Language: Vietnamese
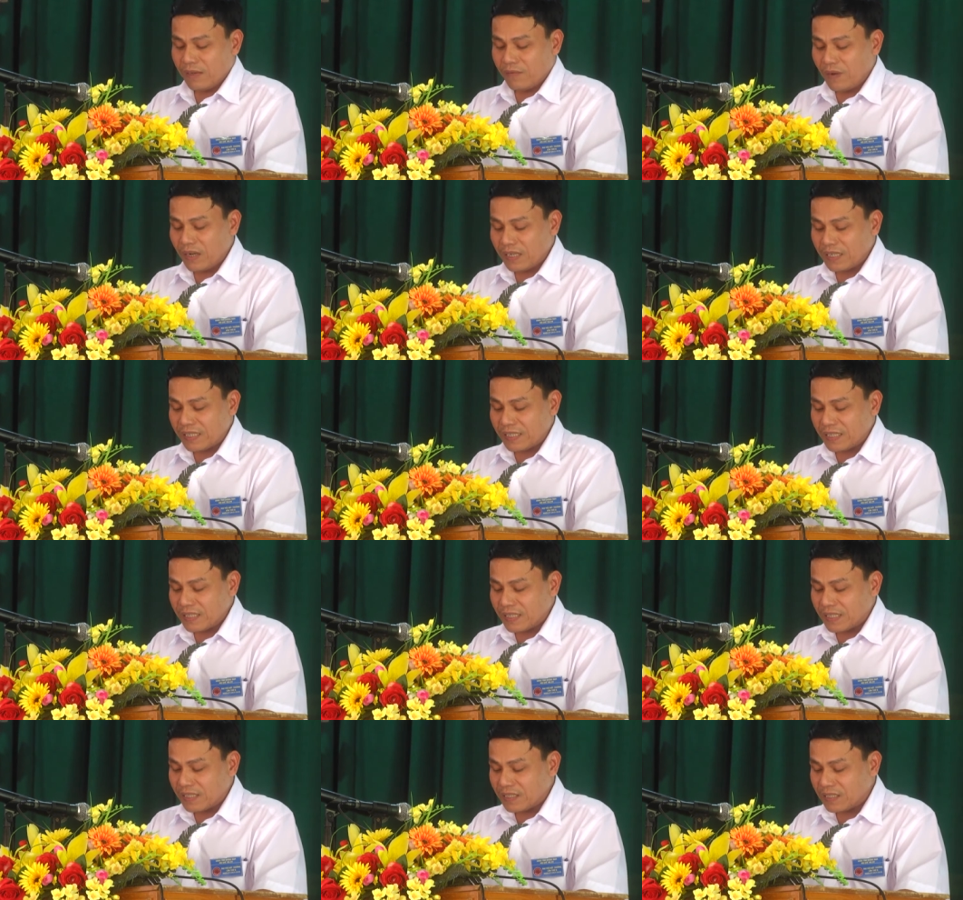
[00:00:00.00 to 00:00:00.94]
Phát triển cái
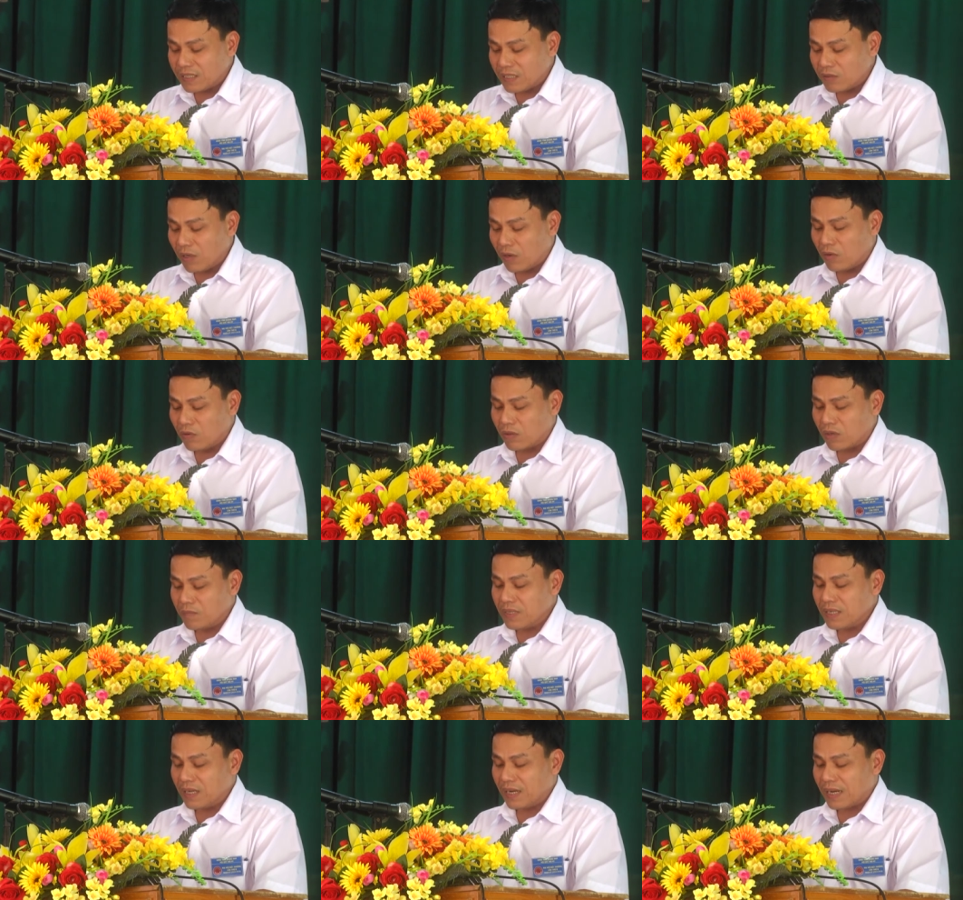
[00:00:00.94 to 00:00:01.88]
thị trường tiêu thụ
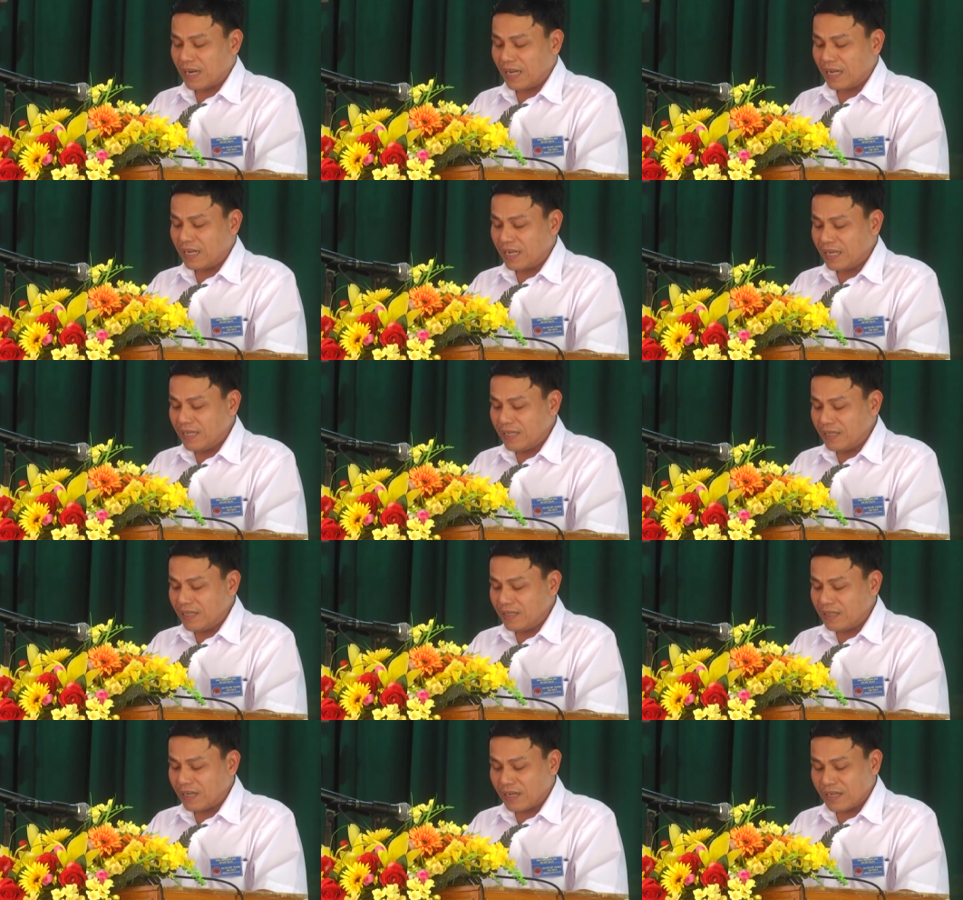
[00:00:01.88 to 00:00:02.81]
cũng như là đăng ký
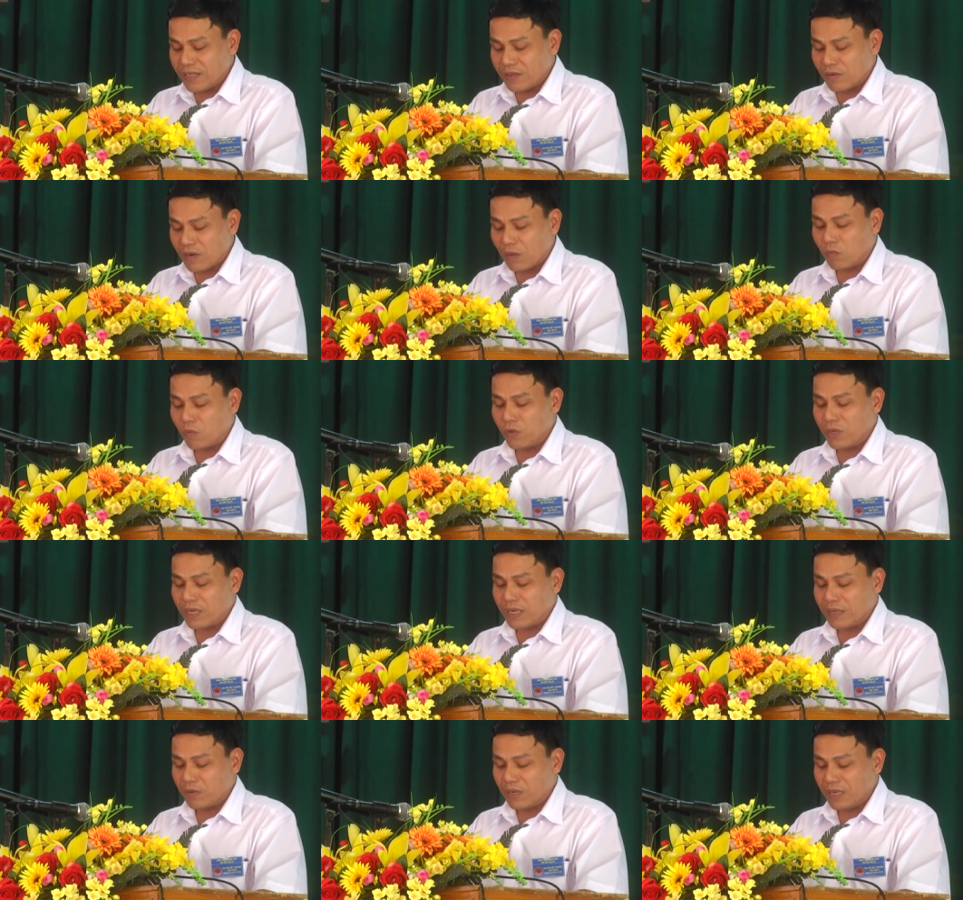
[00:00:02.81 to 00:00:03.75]
nhãn hiệu độc
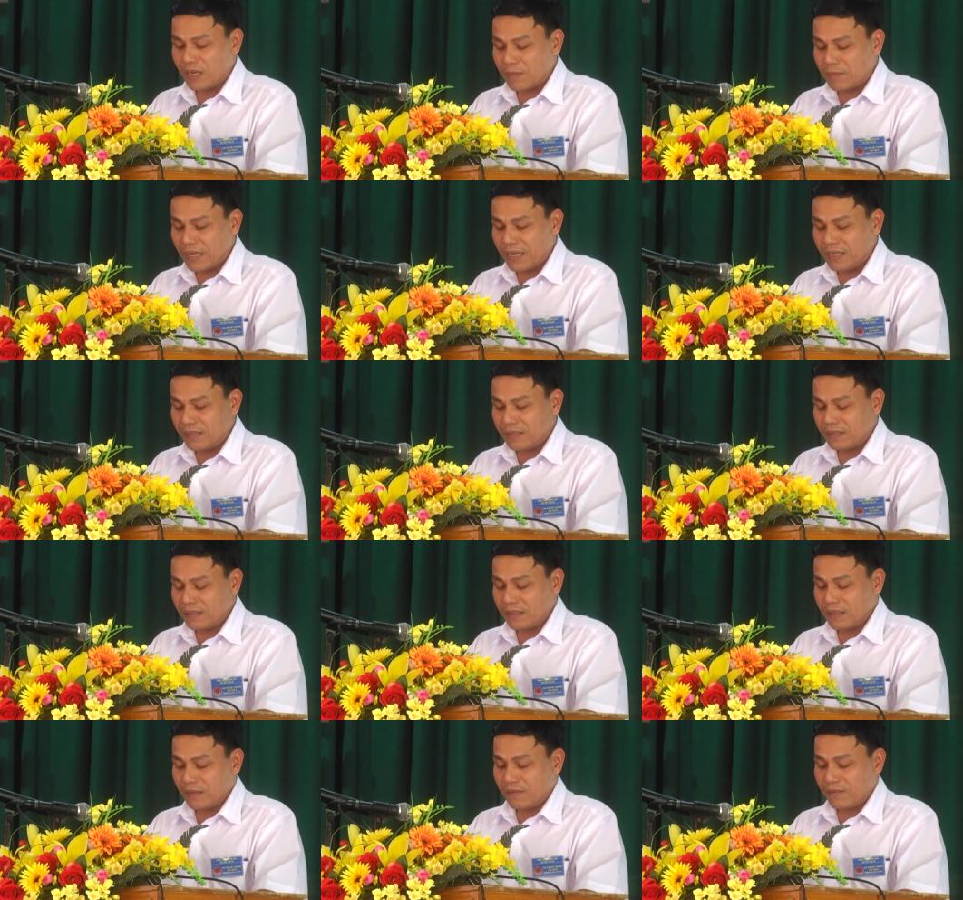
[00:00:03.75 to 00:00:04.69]
quyền cây quế Trà Mây
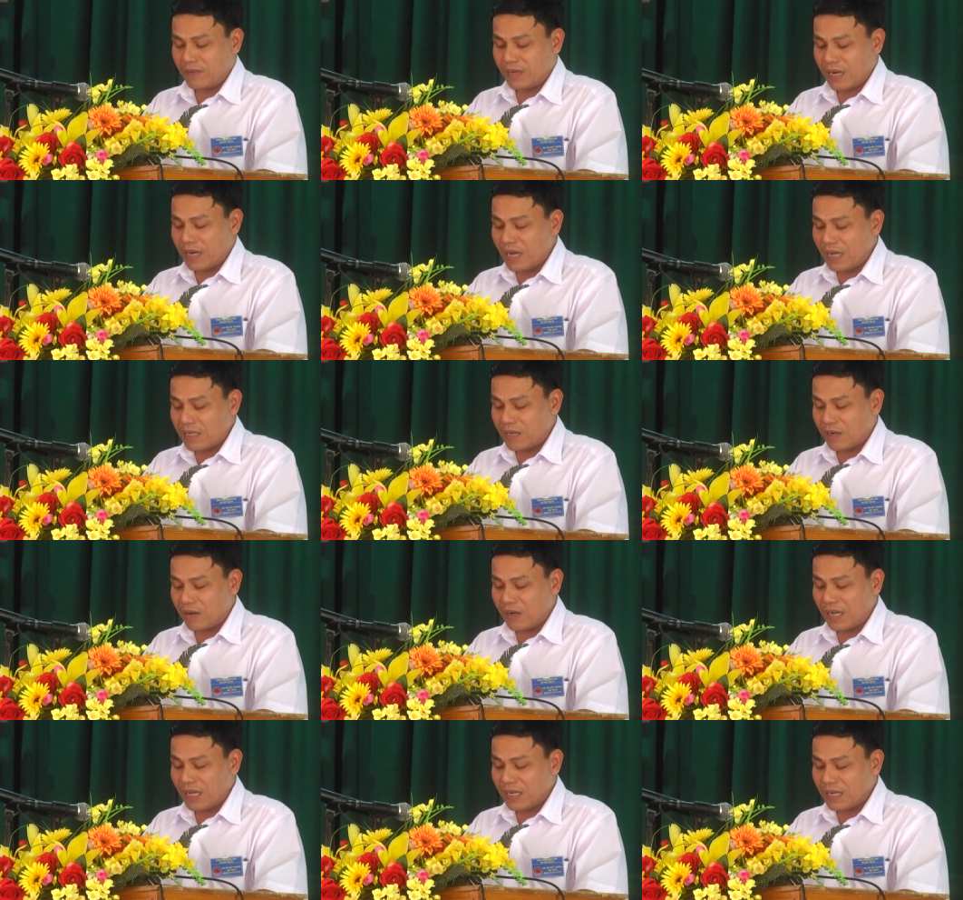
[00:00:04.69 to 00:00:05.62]
và đa dạng
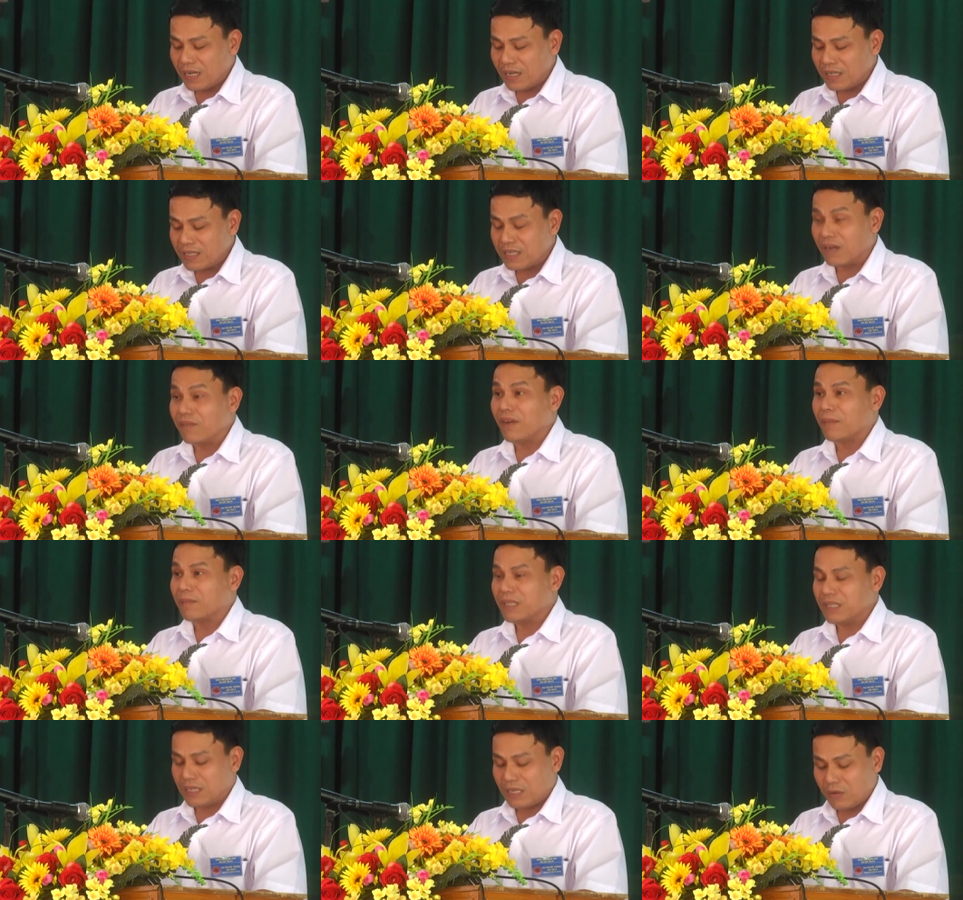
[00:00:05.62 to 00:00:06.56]
hóa các sản phẩm
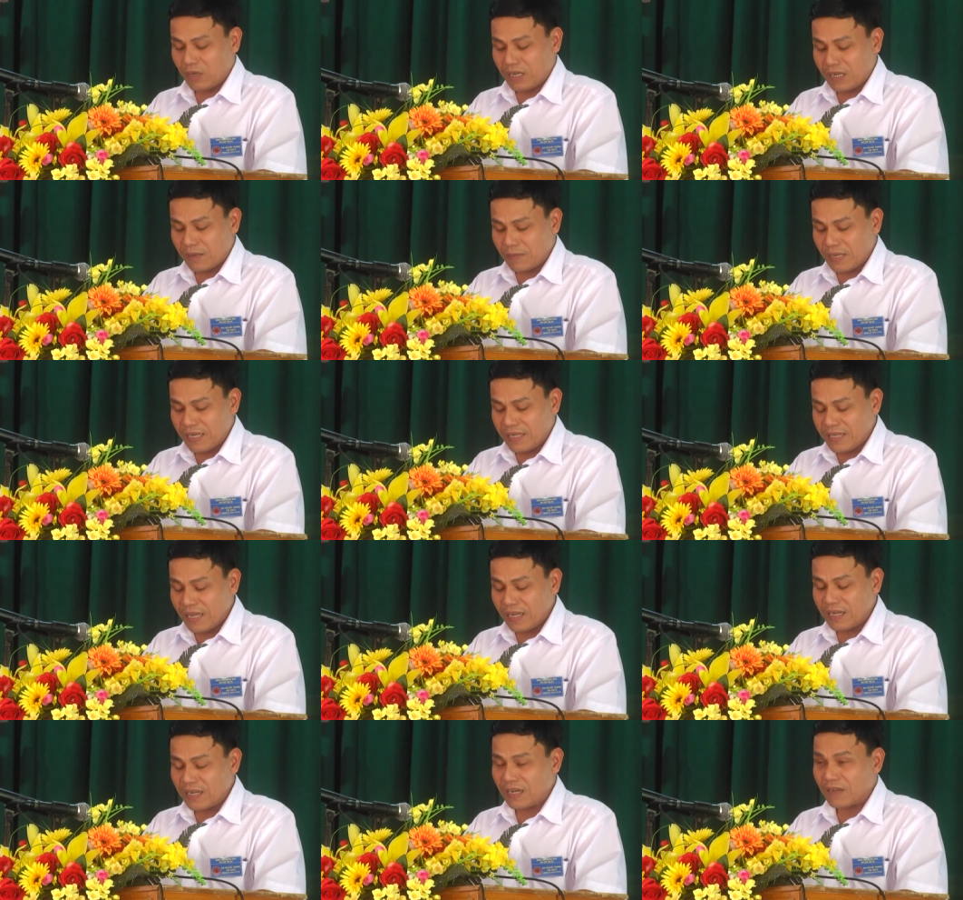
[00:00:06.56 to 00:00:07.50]
từ cây quế Trà Mây,
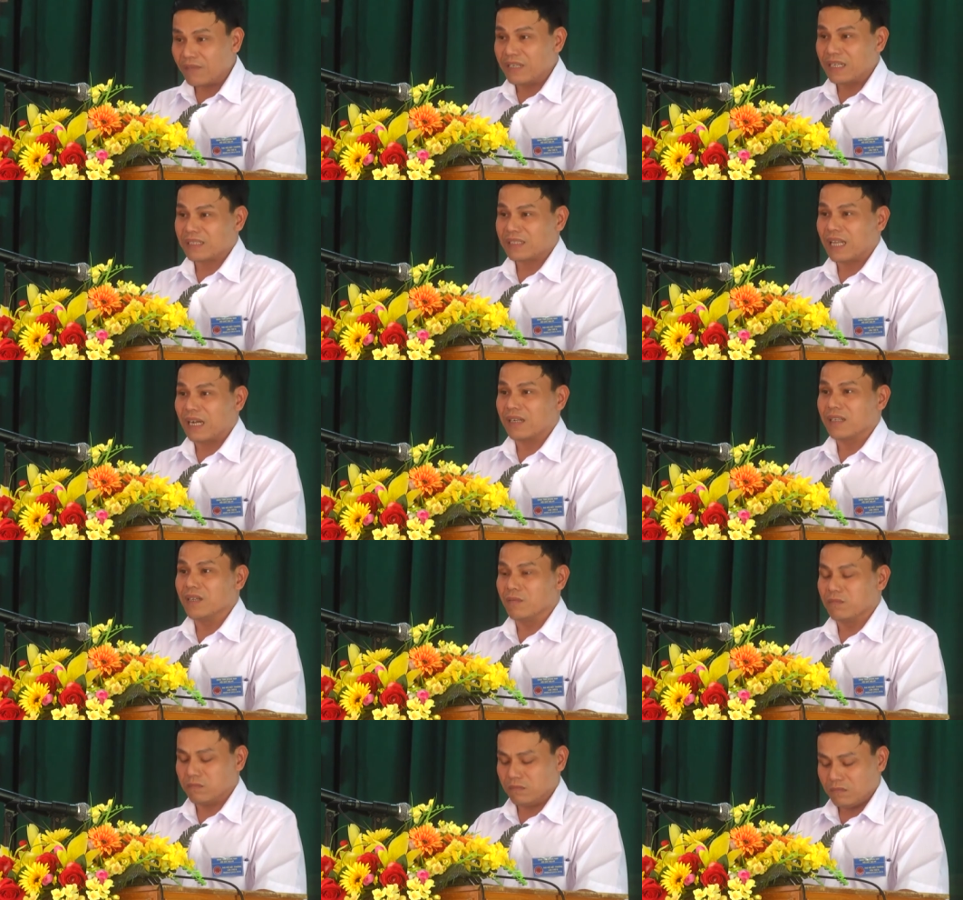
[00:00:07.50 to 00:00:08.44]
nhất là việc tận
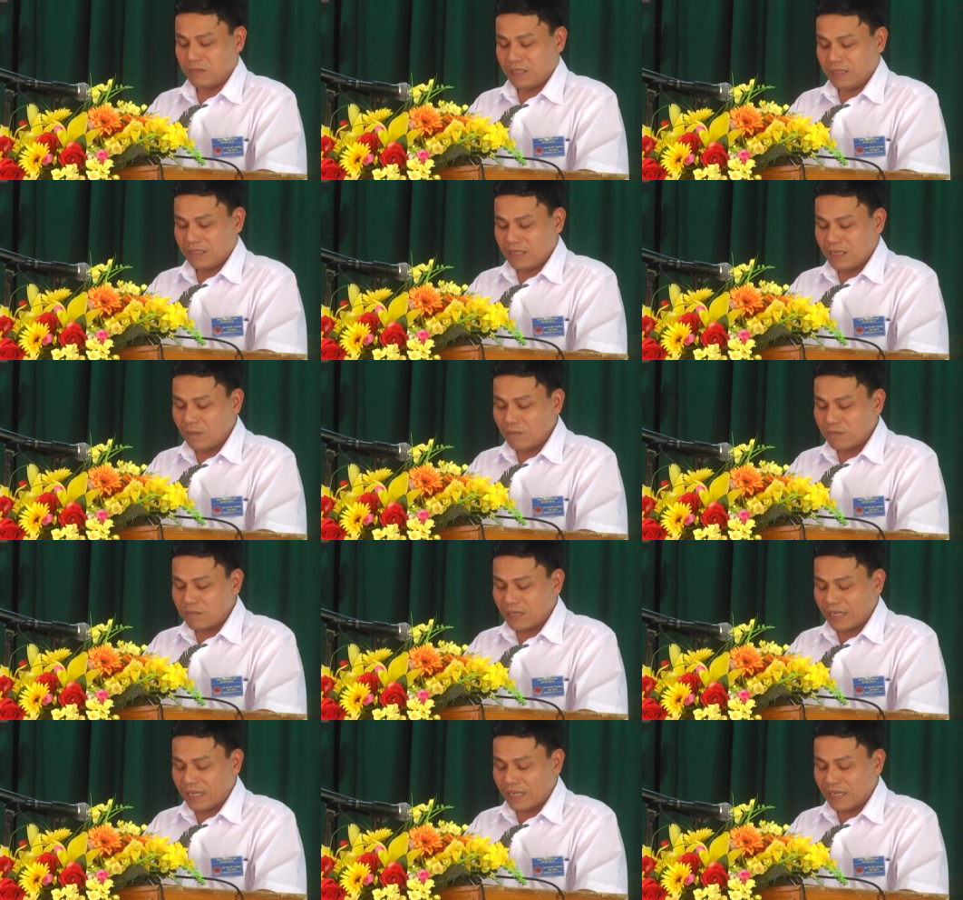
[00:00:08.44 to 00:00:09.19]
dụng gốc